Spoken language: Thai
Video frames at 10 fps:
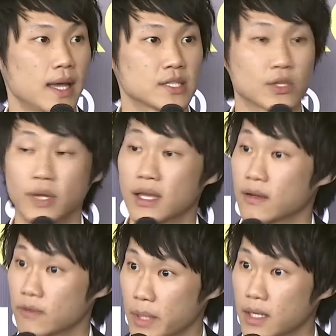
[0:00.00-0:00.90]
Estonian
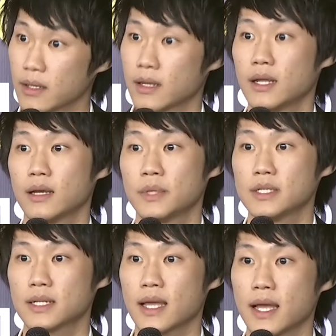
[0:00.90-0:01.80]
government ก็เริ่มที่
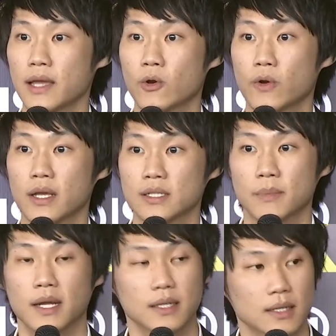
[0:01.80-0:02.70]
จะให้คนเนี่ยสา
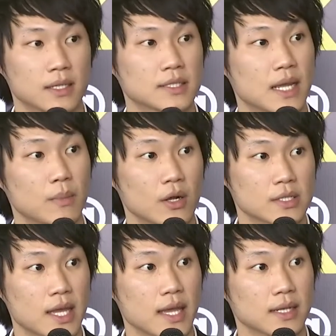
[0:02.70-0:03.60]
มารถใช้บล็อก
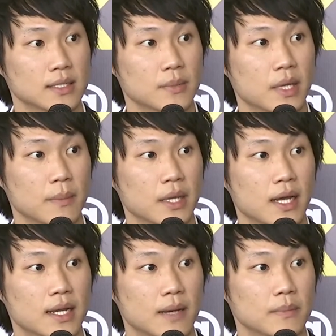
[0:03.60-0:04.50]
เชนใช่ไหมครับใน
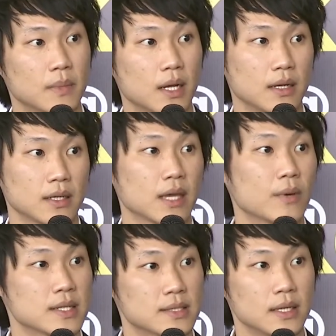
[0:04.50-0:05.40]
การทำ เค
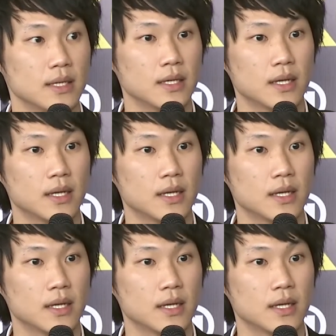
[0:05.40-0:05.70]
วาย ซี